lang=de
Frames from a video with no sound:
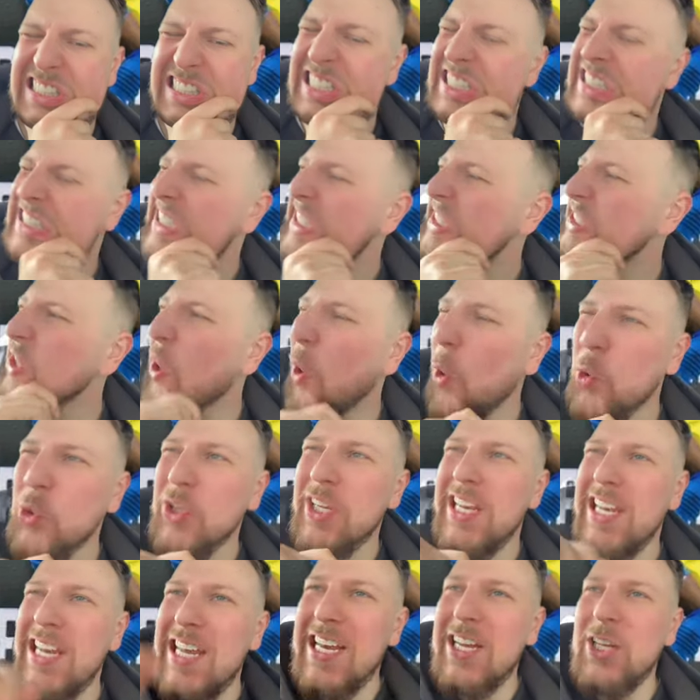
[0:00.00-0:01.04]
Diese Saudi
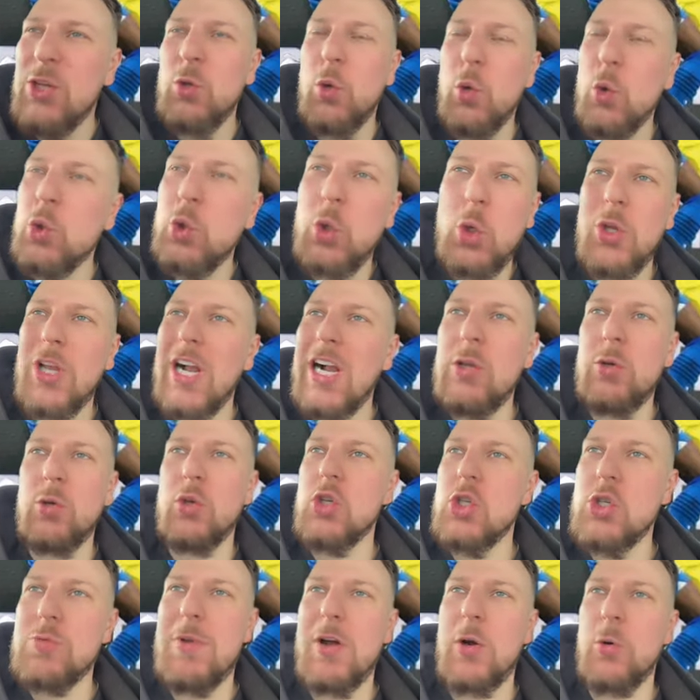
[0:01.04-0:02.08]
League tut Ronaldo
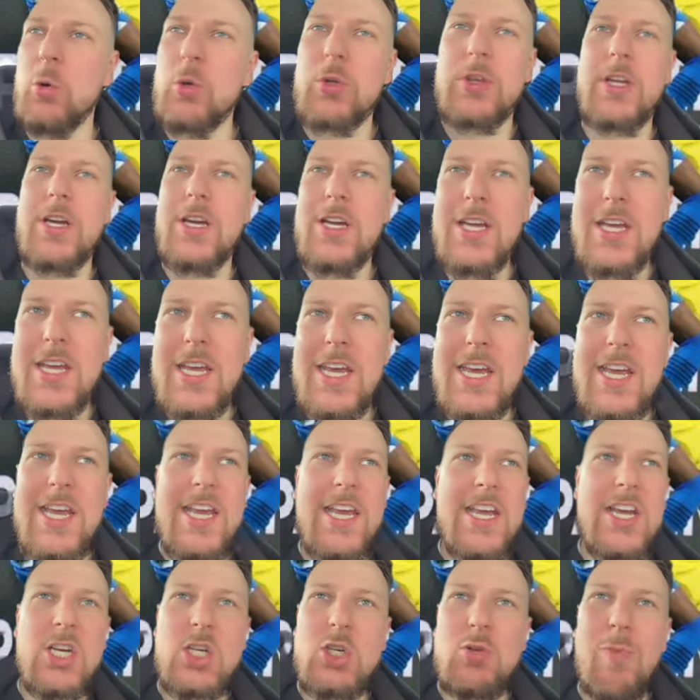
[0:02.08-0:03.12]
nicht mehr gut, ne?
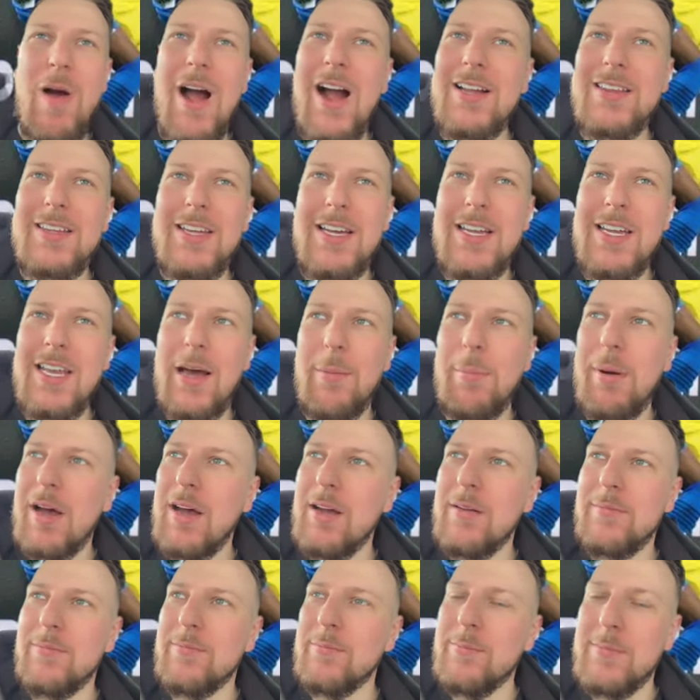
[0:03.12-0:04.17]
Ich mag den,
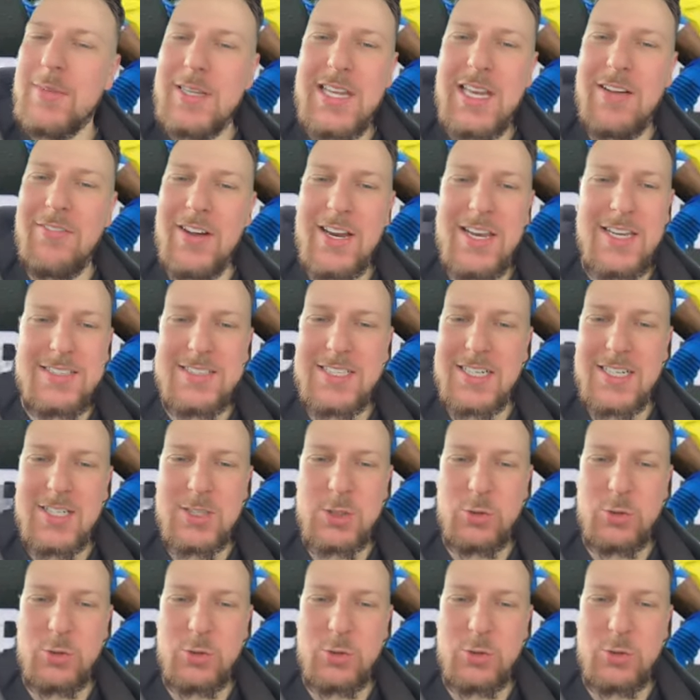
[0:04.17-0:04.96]
aber mittlerweile ist einer zu